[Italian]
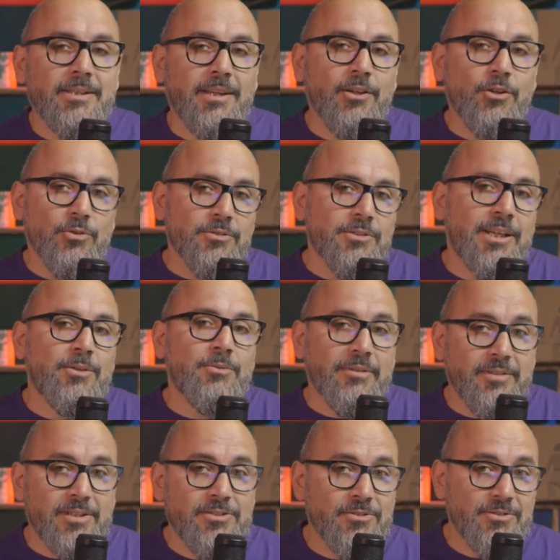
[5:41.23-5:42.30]
dire incontrare una
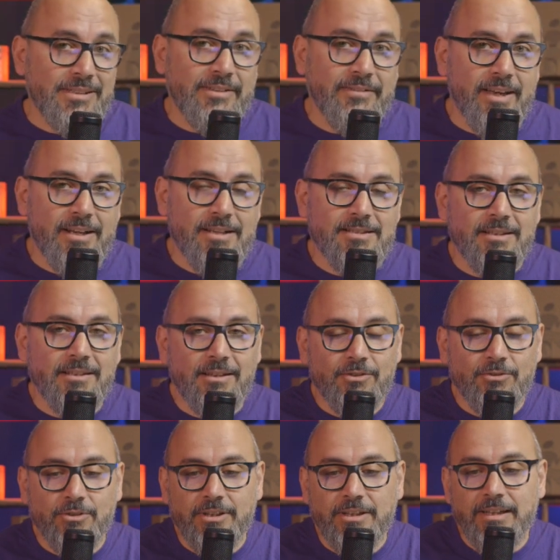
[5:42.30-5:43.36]
versione diversa da
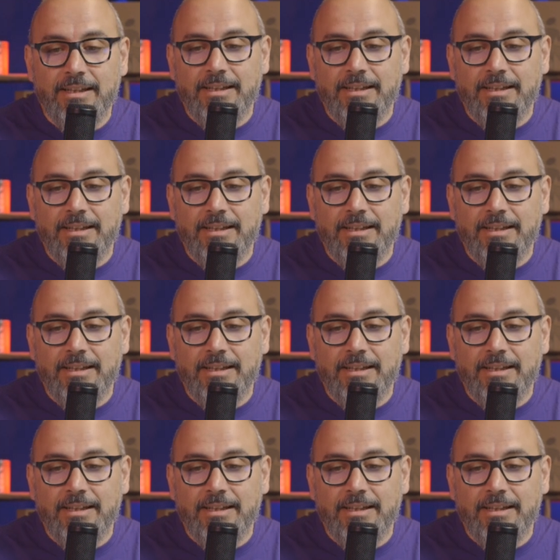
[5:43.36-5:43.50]
noi.